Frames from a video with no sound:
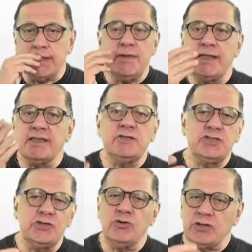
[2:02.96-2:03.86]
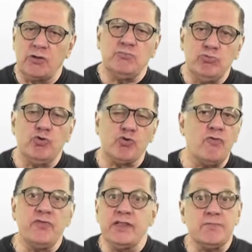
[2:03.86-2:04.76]
ainda me decidir. Eu tenho muitos
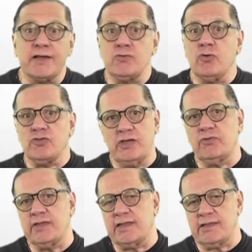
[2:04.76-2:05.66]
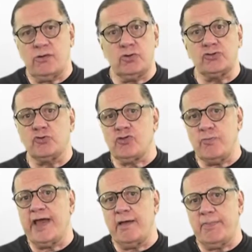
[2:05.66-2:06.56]
convites, mas não consigo dizer sim. Quando eu digo sim,
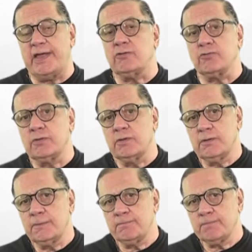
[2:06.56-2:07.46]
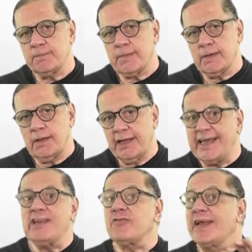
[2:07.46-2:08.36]
me arrependo.
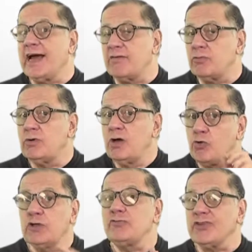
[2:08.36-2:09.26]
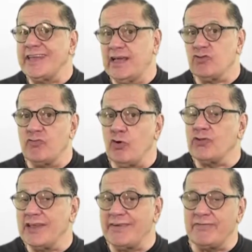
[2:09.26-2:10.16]
E eles falavam, quando você resolveu o
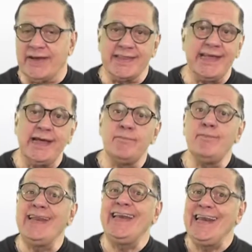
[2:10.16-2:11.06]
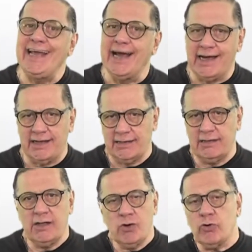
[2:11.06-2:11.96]
que você vai fazer, me liga.
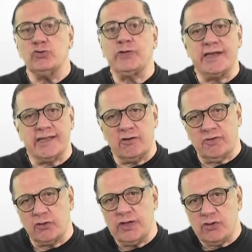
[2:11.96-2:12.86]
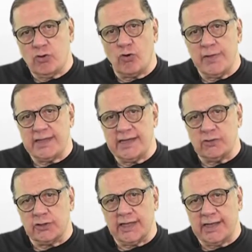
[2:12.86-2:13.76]
Quando o terceiro falou isso, eu comecei a
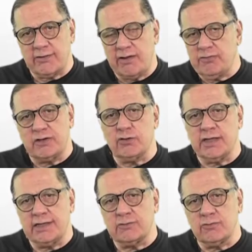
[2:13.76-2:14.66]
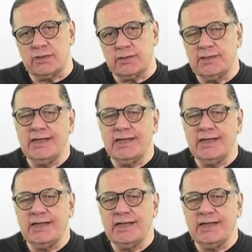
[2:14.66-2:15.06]
anotar, né? E fui anotando, né?